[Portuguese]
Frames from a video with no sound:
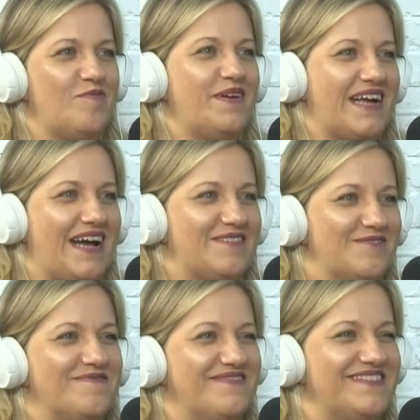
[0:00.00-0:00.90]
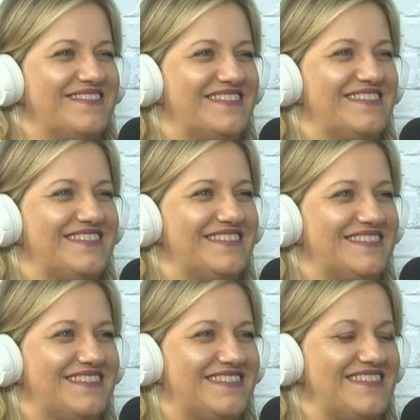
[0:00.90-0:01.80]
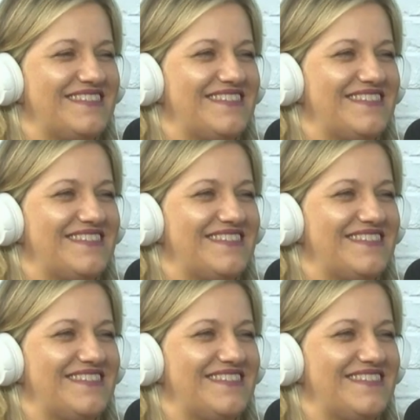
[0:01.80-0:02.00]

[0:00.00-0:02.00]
o mercado. Que interessante, né? A